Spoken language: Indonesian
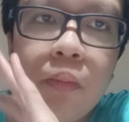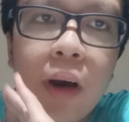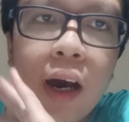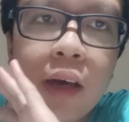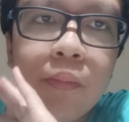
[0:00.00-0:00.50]

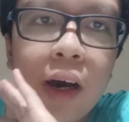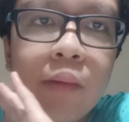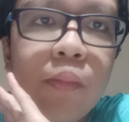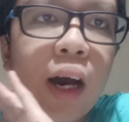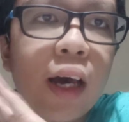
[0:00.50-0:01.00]

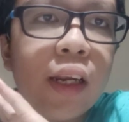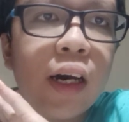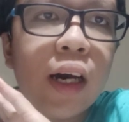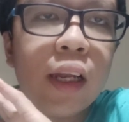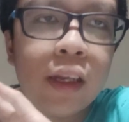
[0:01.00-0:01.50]
bahan-bahan
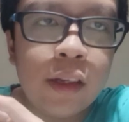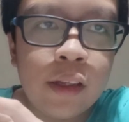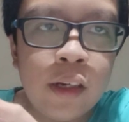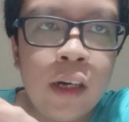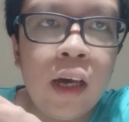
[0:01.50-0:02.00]
makanan
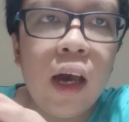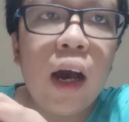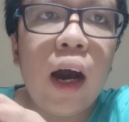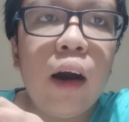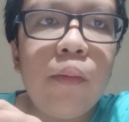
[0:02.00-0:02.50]

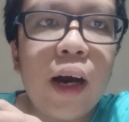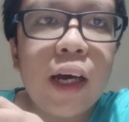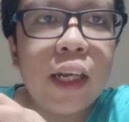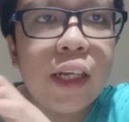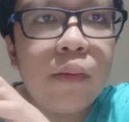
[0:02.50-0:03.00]
kalau
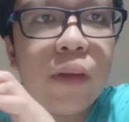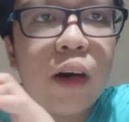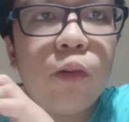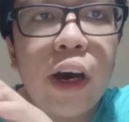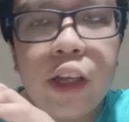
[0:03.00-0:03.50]
makanan yang
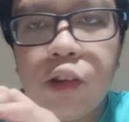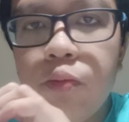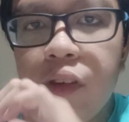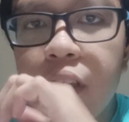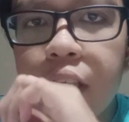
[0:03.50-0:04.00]
berkuah itu
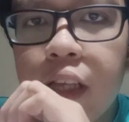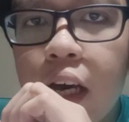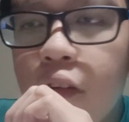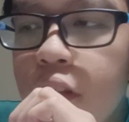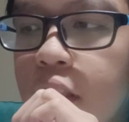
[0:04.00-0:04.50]
bisa
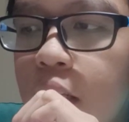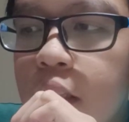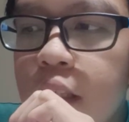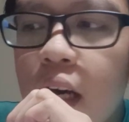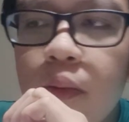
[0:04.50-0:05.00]
ditaruh di,
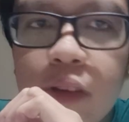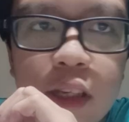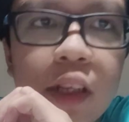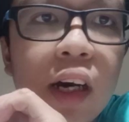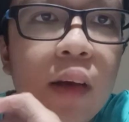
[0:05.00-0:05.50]
di dalam
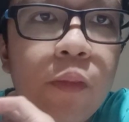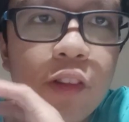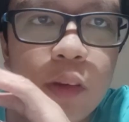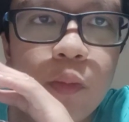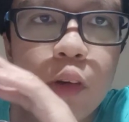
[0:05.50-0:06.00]
sini dengan
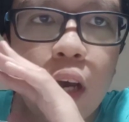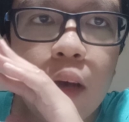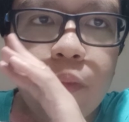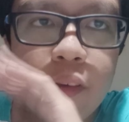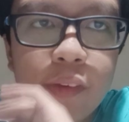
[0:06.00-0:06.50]
posisi
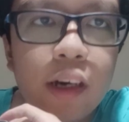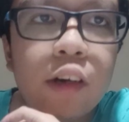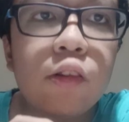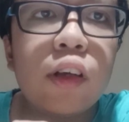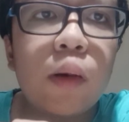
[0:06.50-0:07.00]
menggunakan plastik
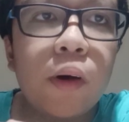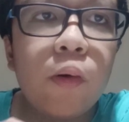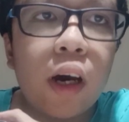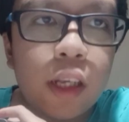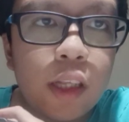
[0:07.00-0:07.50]
kecuali
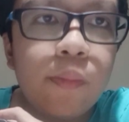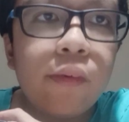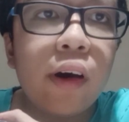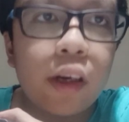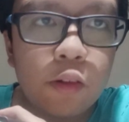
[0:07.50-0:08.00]
tupperware karena
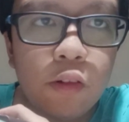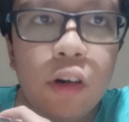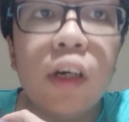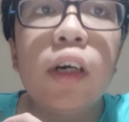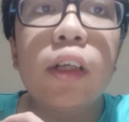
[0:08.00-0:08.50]
tupperware
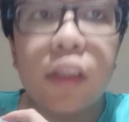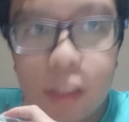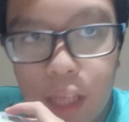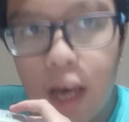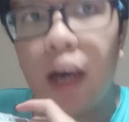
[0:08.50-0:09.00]
itu
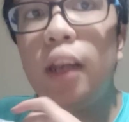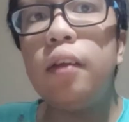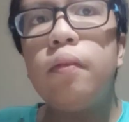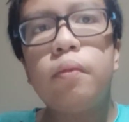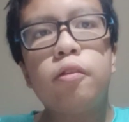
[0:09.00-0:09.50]

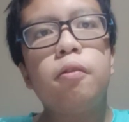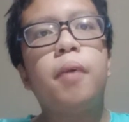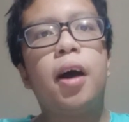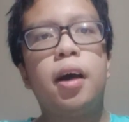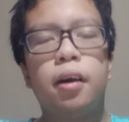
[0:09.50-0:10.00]
tahan
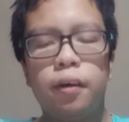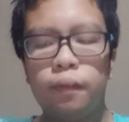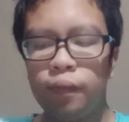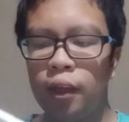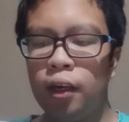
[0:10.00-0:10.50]
tumpah
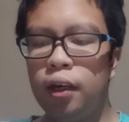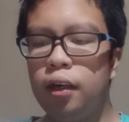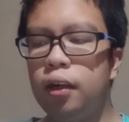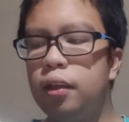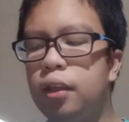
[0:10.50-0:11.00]

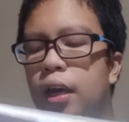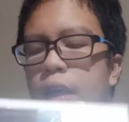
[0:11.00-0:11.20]
Nah,